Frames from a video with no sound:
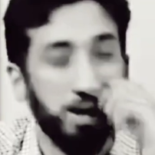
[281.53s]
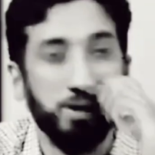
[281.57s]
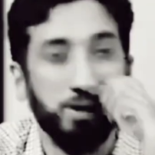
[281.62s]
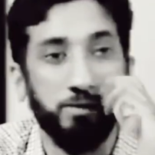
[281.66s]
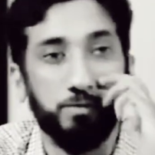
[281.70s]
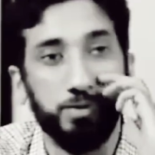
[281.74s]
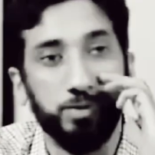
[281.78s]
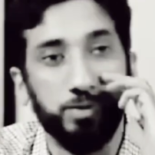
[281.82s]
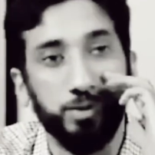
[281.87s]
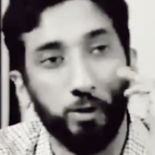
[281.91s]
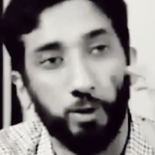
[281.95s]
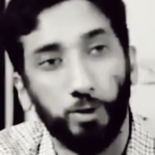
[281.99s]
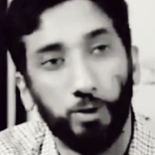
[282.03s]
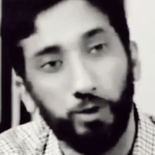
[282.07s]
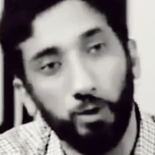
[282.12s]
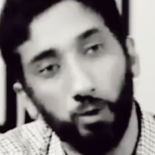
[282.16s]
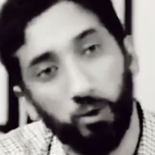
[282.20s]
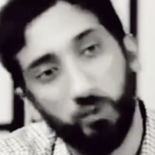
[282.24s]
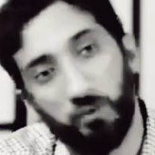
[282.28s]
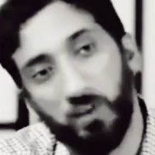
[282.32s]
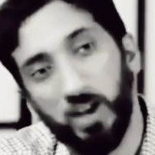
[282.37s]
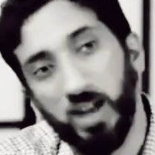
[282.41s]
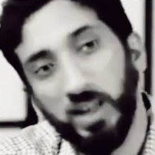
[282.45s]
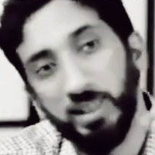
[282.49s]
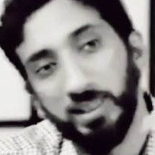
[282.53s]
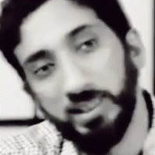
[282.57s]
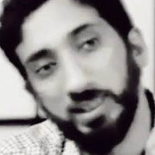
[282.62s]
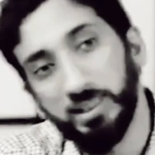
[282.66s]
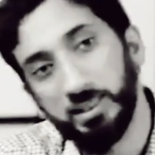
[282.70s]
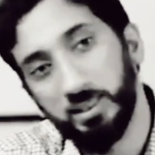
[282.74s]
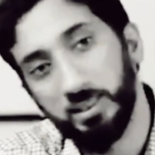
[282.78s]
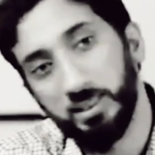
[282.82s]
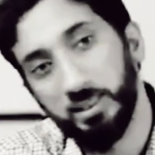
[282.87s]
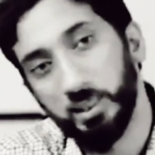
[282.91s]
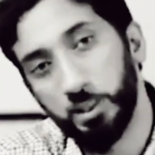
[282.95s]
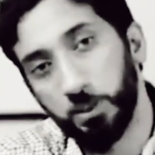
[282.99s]
এই অহংকার ক্ষতির কারণ
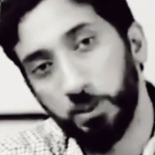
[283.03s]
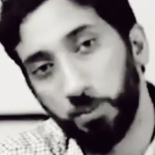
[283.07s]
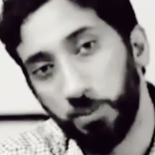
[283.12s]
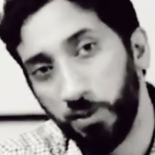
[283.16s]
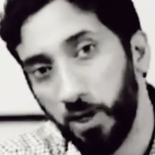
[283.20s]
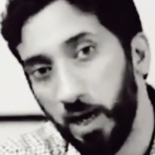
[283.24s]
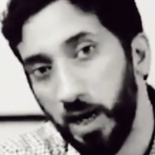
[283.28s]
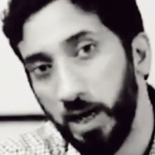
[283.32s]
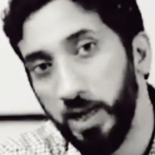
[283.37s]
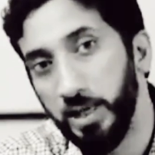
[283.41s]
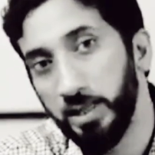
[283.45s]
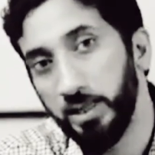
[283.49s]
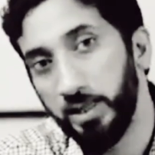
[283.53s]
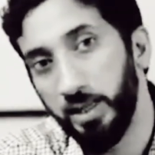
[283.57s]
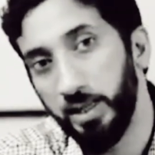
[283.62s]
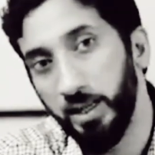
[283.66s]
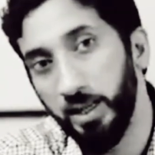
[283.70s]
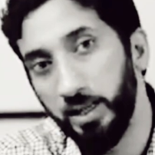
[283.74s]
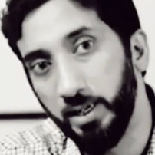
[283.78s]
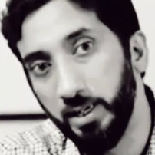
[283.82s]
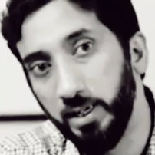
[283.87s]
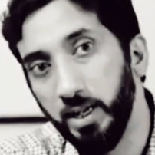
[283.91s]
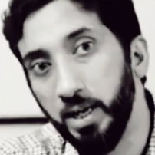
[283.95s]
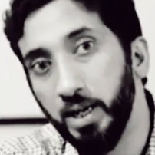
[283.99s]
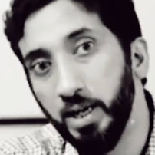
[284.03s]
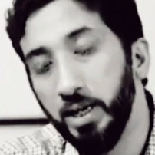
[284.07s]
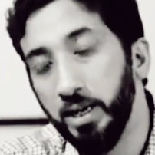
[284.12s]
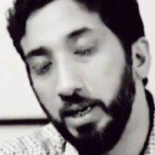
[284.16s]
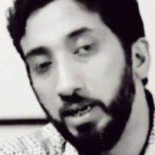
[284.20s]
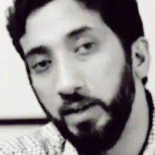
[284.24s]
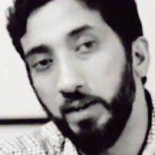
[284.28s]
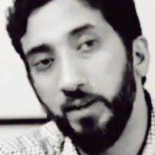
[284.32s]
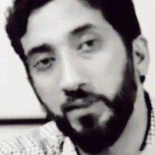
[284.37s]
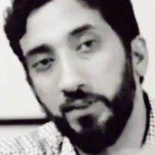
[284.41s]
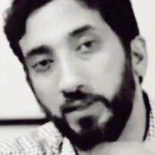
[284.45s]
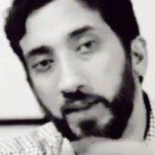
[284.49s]
হয়ে দাঁড়ায় মানুষের
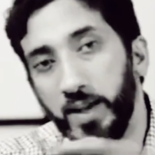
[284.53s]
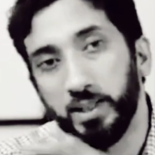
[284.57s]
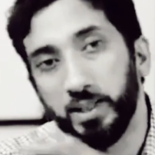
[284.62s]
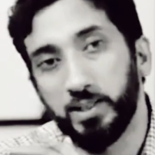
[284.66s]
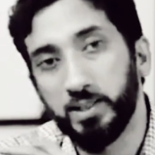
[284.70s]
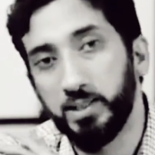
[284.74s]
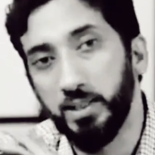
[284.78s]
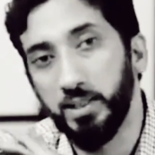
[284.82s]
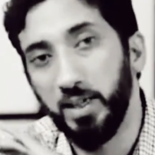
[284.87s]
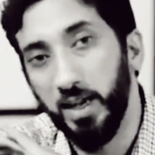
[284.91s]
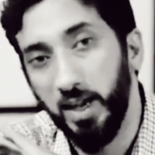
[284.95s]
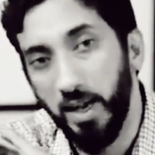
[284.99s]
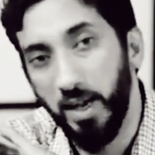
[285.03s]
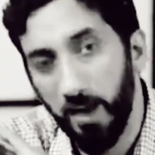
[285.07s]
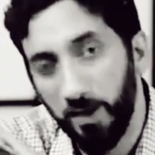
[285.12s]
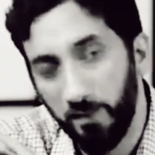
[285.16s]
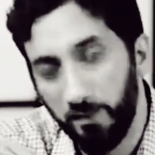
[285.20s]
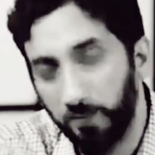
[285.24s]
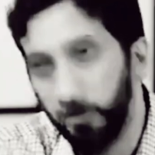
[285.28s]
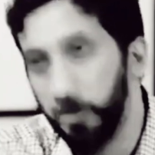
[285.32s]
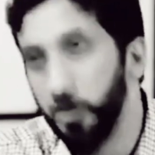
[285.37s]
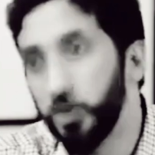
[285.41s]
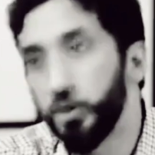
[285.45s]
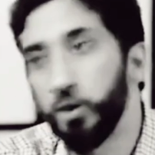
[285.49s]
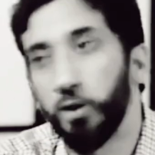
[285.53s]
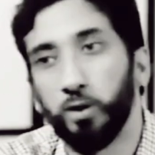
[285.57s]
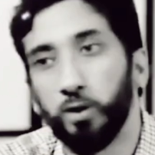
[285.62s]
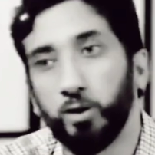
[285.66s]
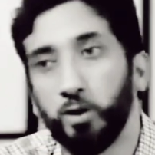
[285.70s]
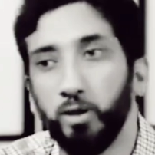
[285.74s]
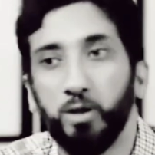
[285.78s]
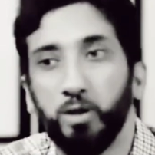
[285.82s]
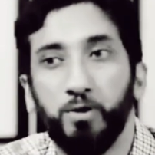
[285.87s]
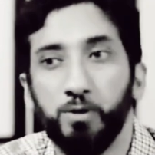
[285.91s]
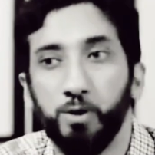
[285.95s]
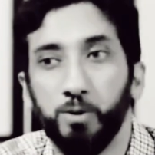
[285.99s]
প্রত্যেকটা সম্পর্ককেই এটা ক্ষতিগ্রস্ত
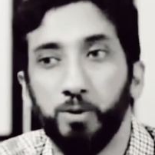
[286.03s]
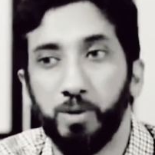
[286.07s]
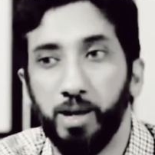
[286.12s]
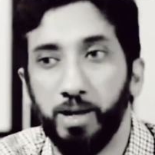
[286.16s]
করে